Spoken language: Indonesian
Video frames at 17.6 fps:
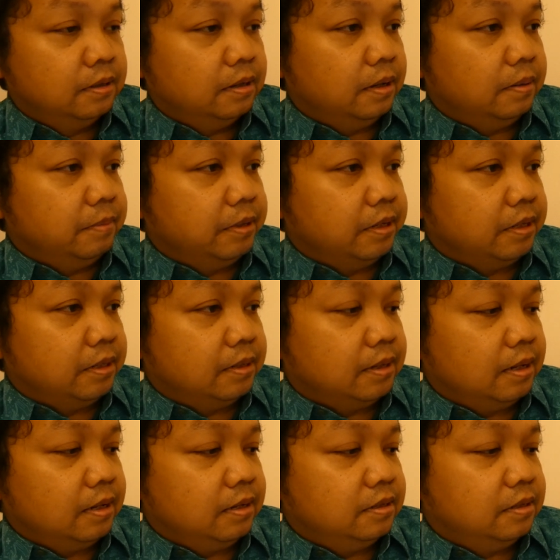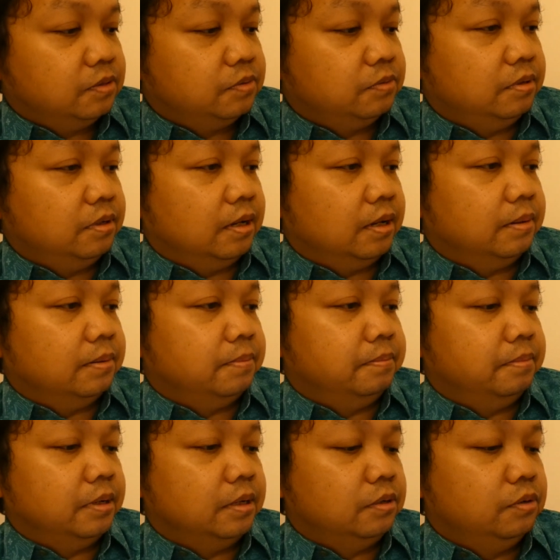Amerika dia sudah
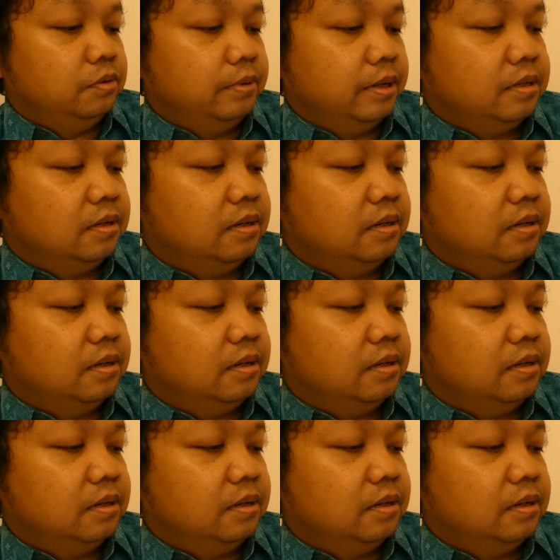berduet